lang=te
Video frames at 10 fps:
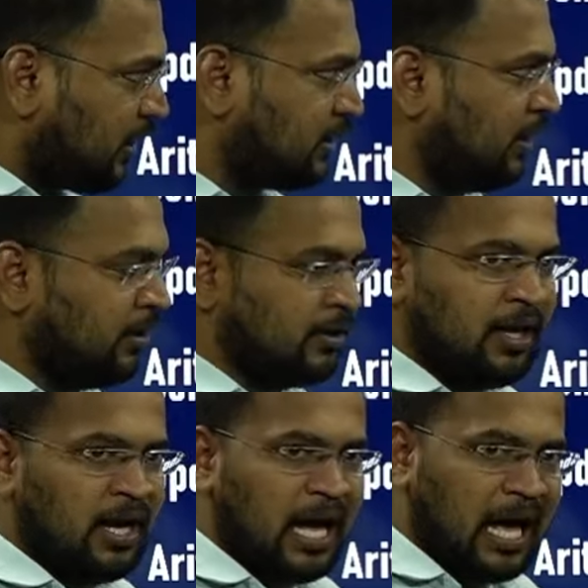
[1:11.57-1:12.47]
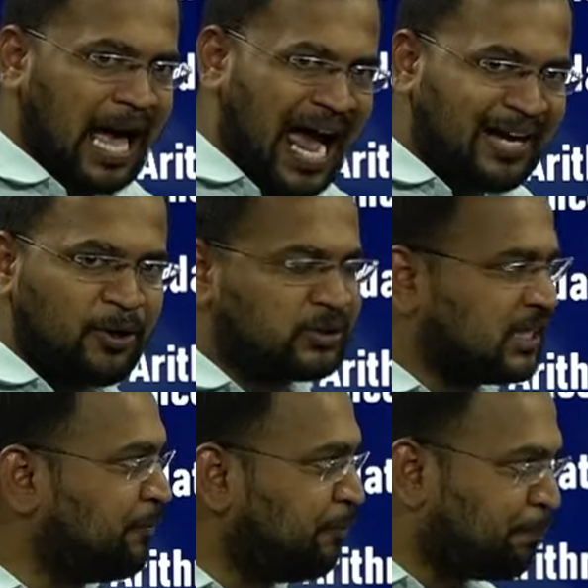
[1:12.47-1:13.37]
రీజనింగ్ హ్యాండ్
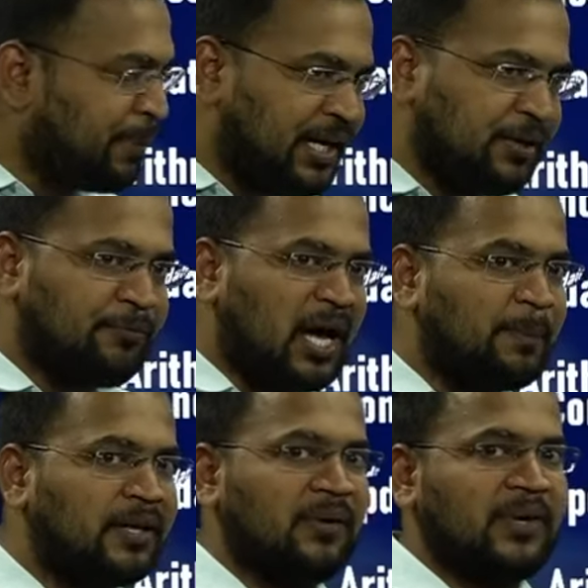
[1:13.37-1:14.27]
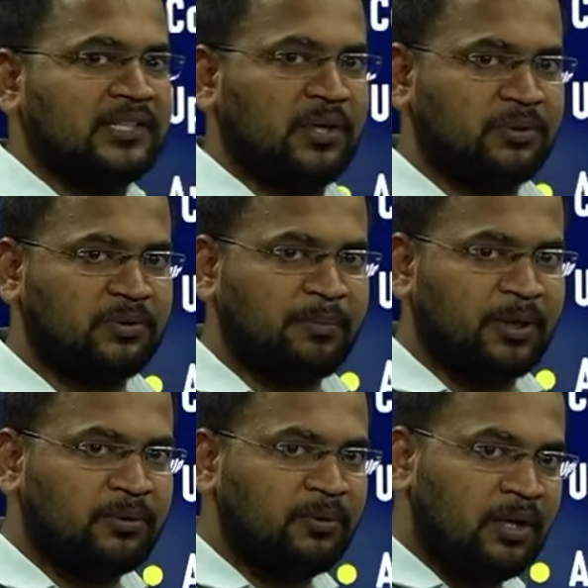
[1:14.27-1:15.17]
అనేవి పీడిఎఫ్ ఫార్మేట్లో ఇవ్వడం జరుగుతుంది
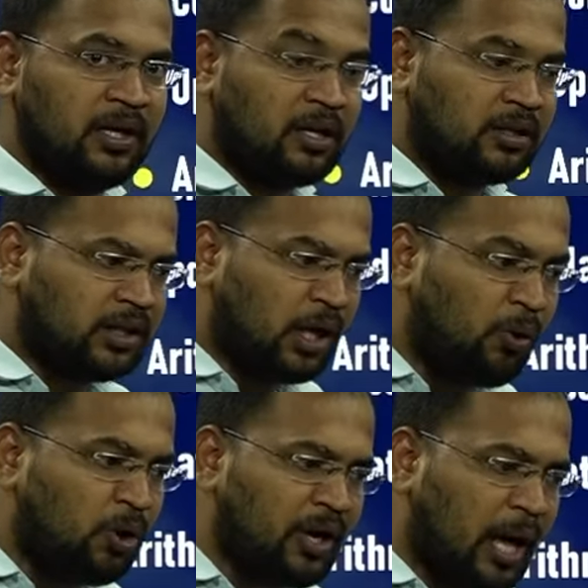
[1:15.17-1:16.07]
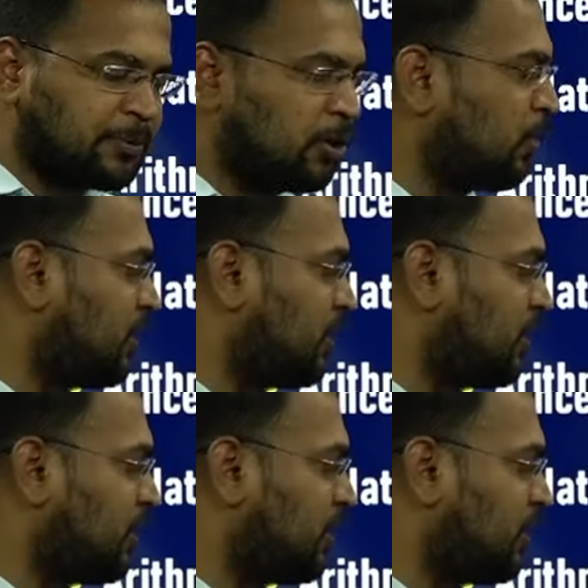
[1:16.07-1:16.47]
మీకు డౌన్లోడ్ ఆప్షన్ కూడా